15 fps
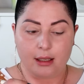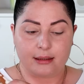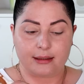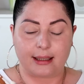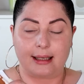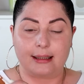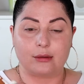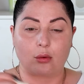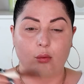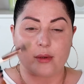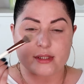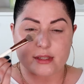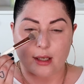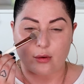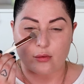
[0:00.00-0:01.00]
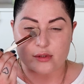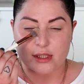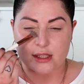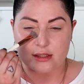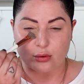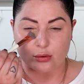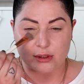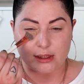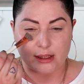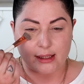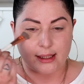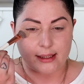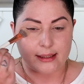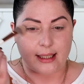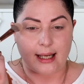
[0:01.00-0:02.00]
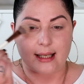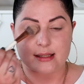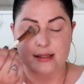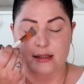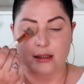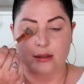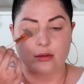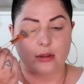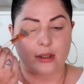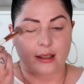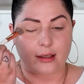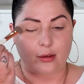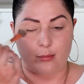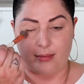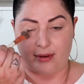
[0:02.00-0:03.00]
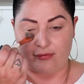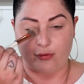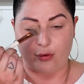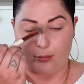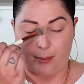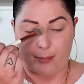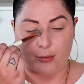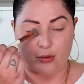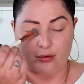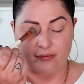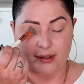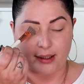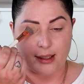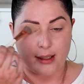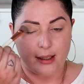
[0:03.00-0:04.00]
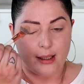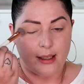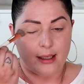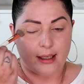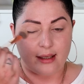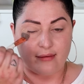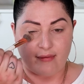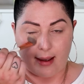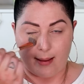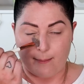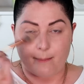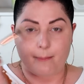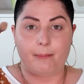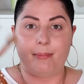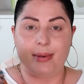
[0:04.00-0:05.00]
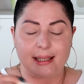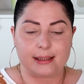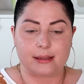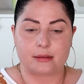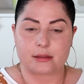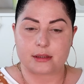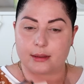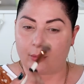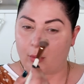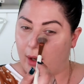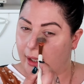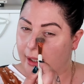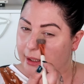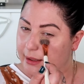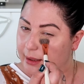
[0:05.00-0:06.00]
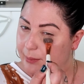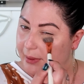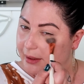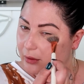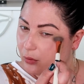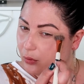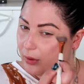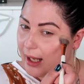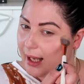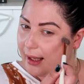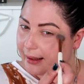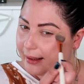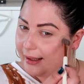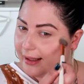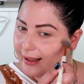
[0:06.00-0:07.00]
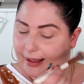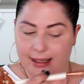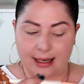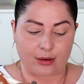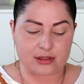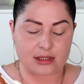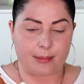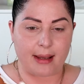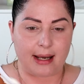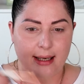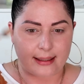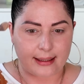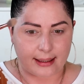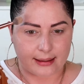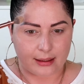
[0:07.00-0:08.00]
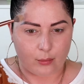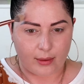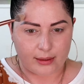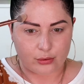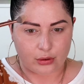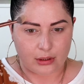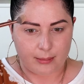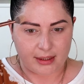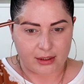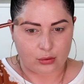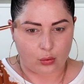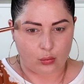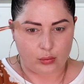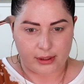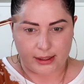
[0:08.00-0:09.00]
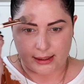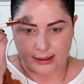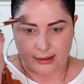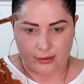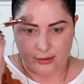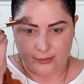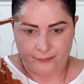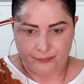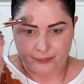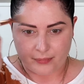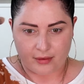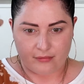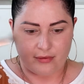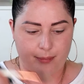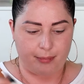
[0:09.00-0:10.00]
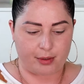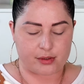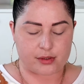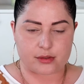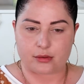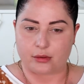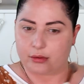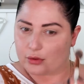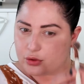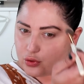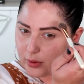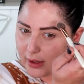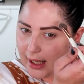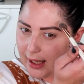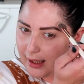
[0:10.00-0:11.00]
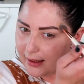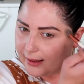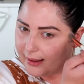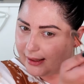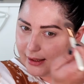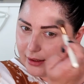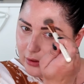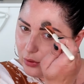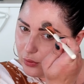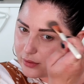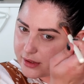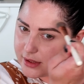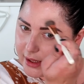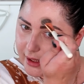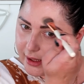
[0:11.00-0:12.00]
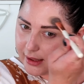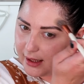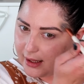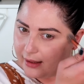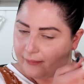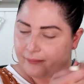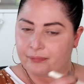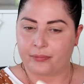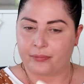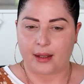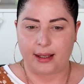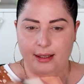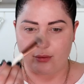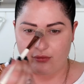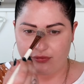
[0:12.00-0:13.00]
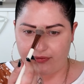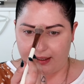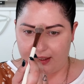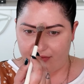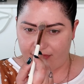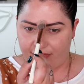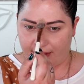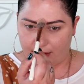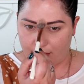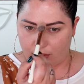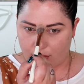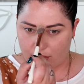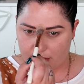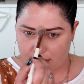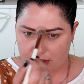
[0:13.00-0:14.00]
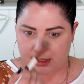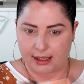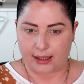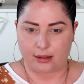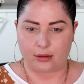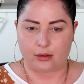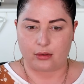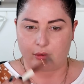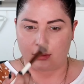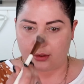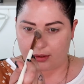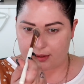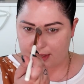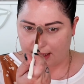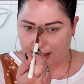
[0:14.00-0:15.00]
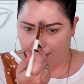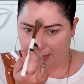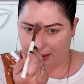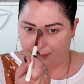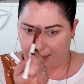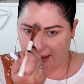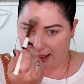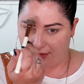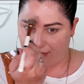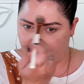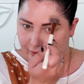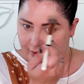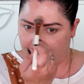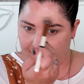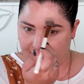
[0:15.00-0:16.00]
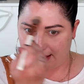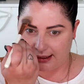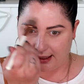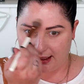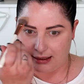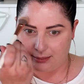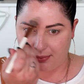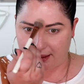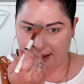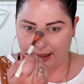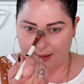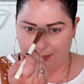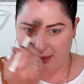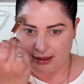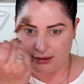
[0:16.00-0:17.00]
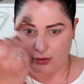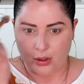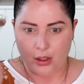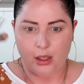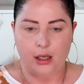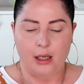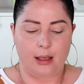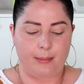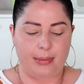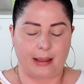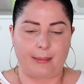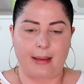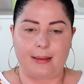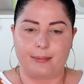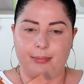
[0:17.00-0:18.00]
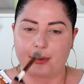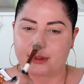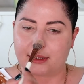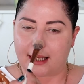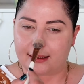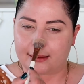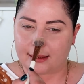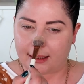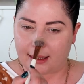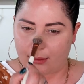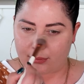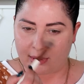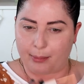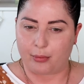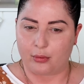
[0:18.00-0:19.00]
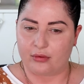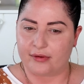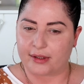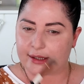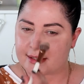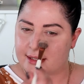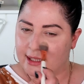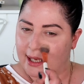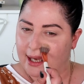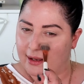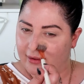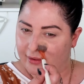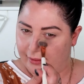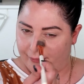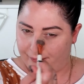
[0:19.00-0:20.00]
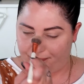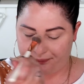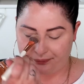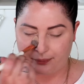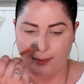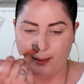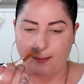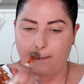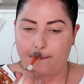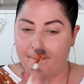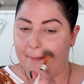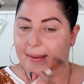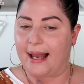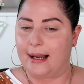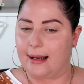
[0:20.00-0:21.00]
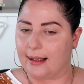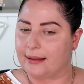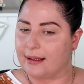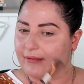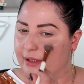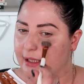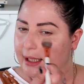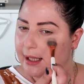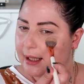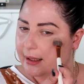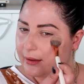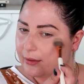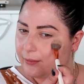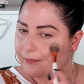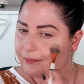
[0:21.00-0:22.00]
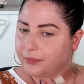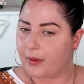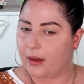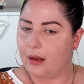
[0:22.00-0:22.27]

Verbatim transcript: Tra l'altro questo è così sottile ed elastico come, come, polvere che va benissimo anche nel perioculare e la cosa bella è che anche quando ne metto un chilo vi posso giurare che non segna e non fa l'effetto secco, cosa che per me è fondamentale perché ripeto, per me è importante che una polvere sia eh, bella da vedere, no?